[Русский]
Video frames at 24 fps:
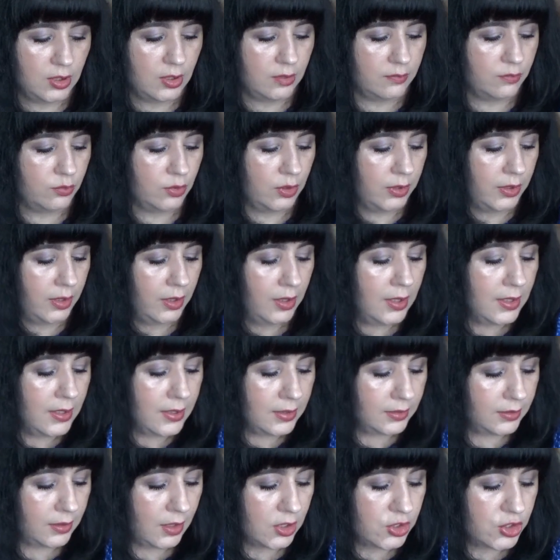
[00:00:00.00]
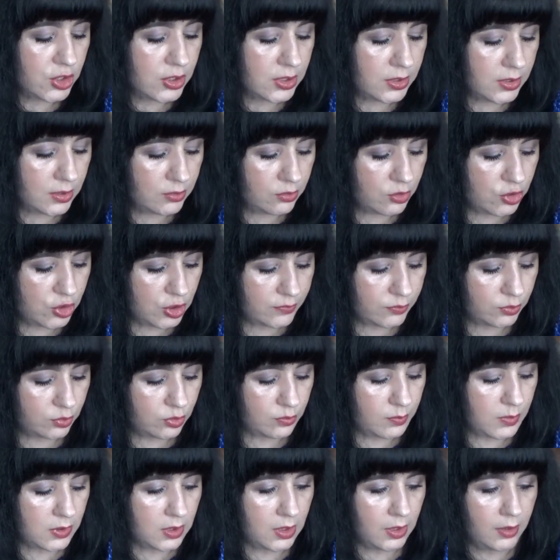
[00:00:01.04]
довольна. Дальше следующие вот
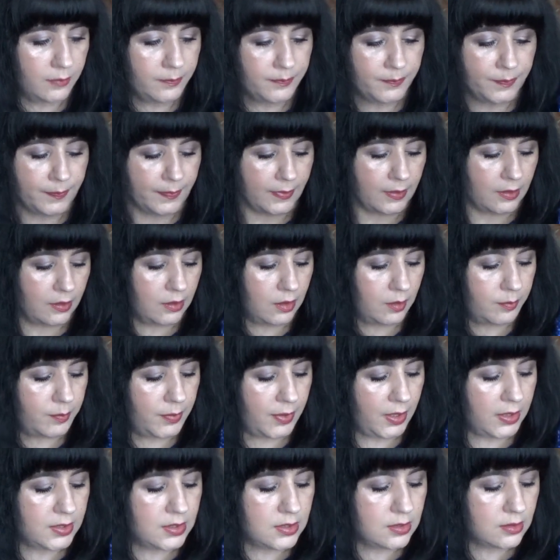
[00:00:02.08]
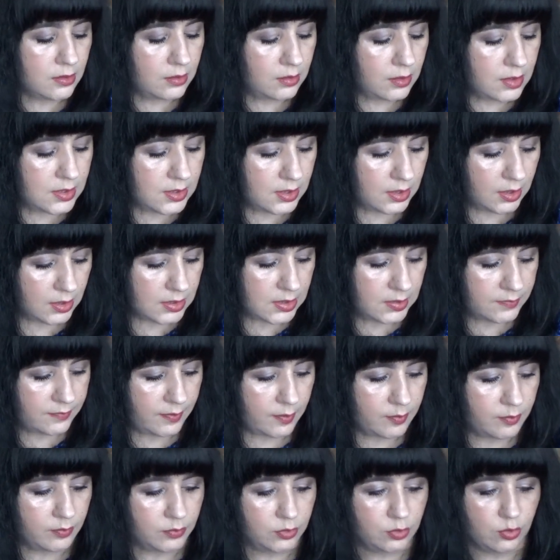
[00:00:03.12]
у меня 5 средств,
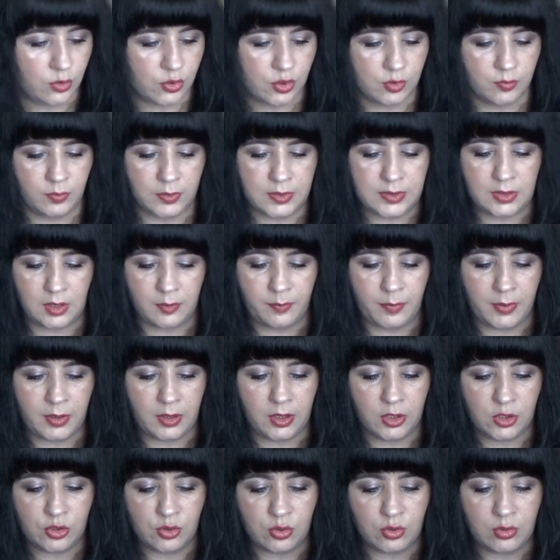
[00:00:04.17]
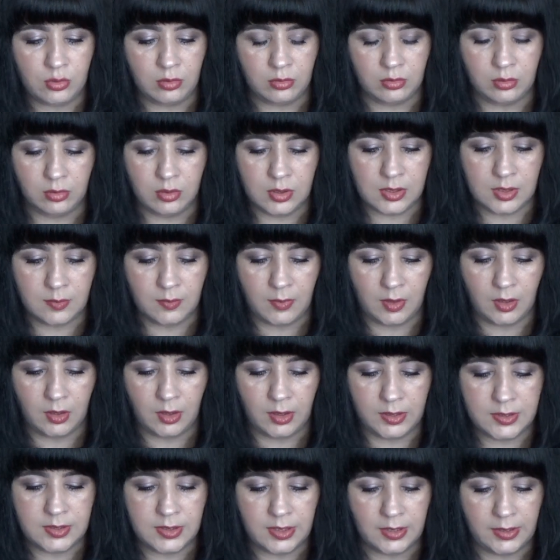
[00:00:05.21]
вам тоже быстро покажу.
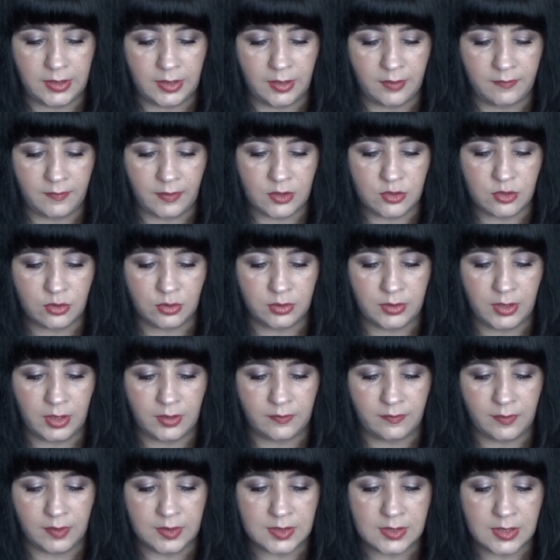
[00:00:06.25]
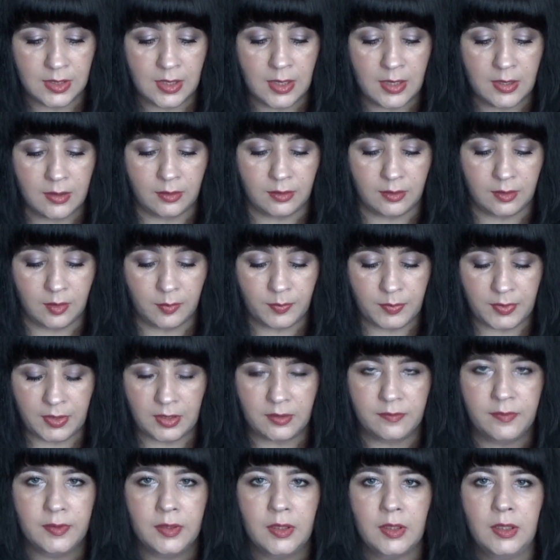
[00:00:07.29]
Снимала отдельно подробное видео для вас. А,
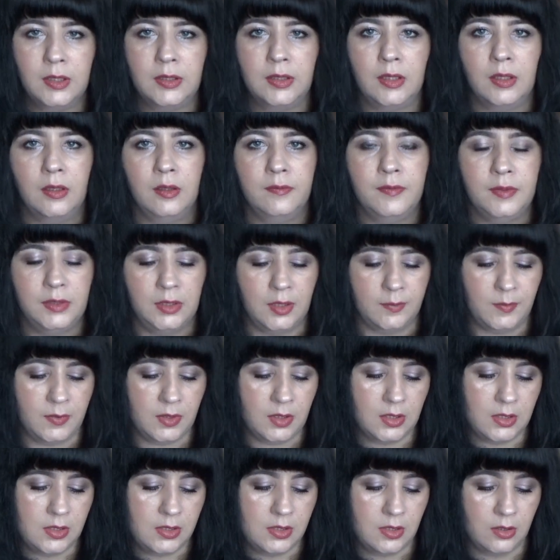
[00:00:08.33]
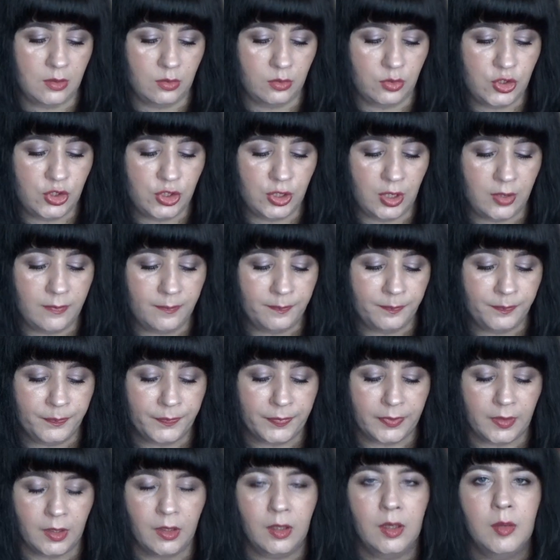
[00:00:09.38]
первый это витаминизирующий
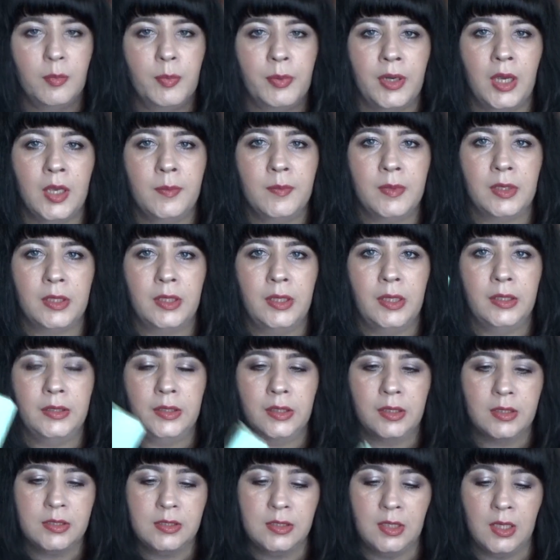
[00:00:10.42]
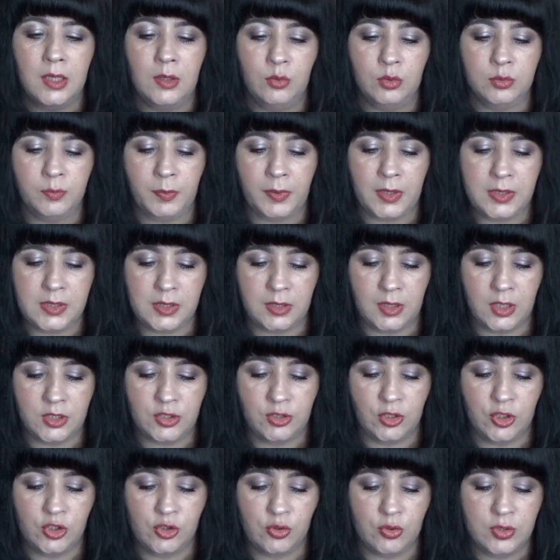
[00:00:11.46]
а, праймер для ногтей. Он
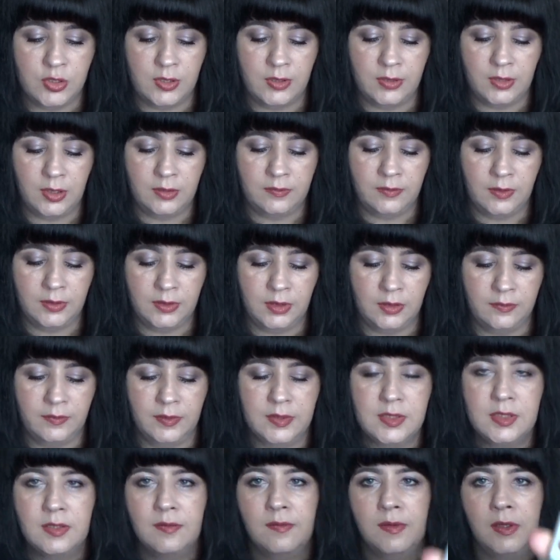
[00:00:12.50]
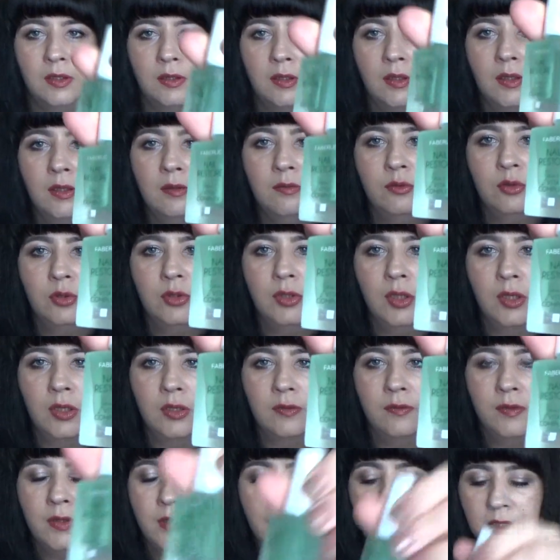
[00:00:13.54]
прозрачный, чуть зеленоватого цвета. Вот так
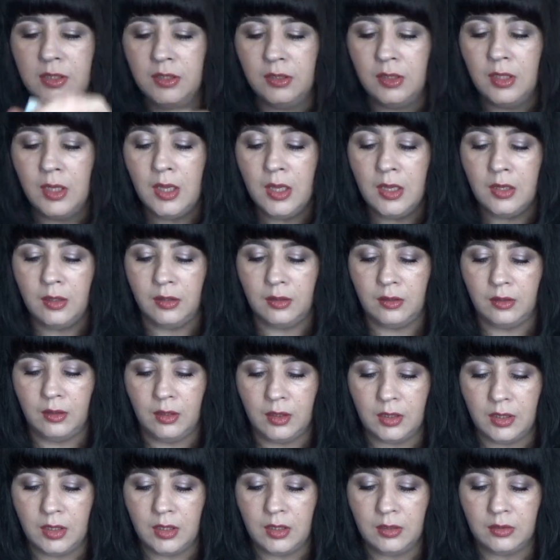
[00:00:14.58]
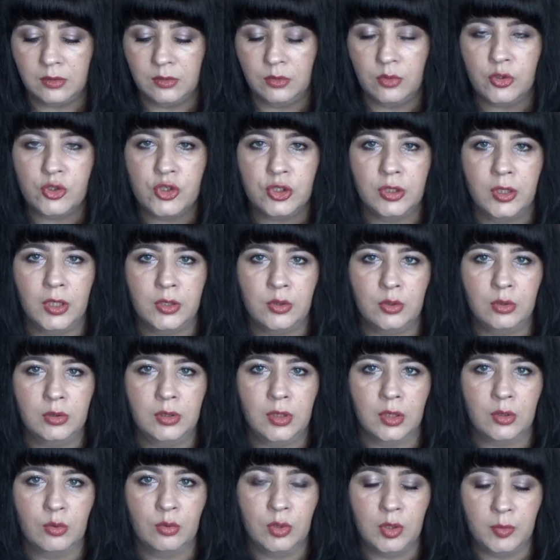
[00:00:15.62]
выглядит. А, и тоже дает
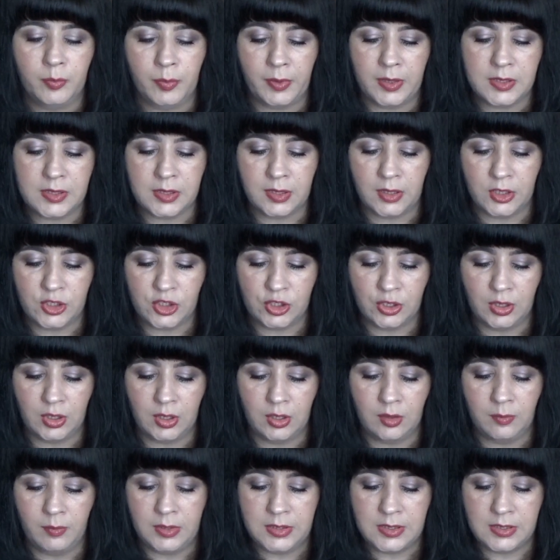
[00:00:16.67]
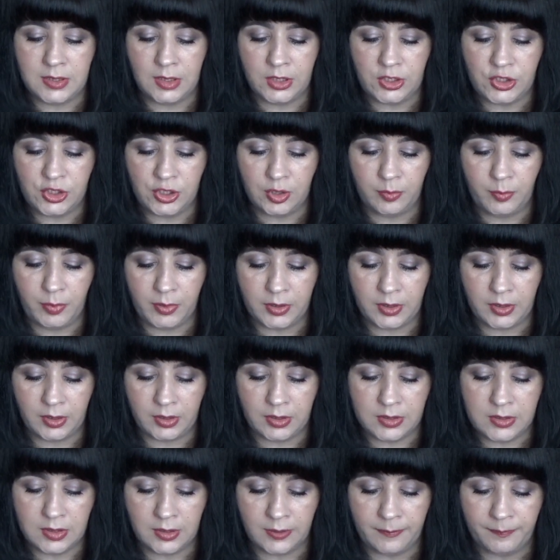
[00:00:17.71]
такое прозрачное блестящее
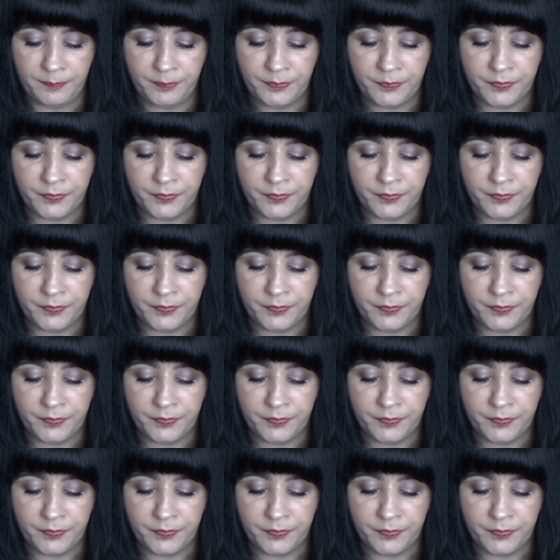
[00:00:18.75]
покрытие.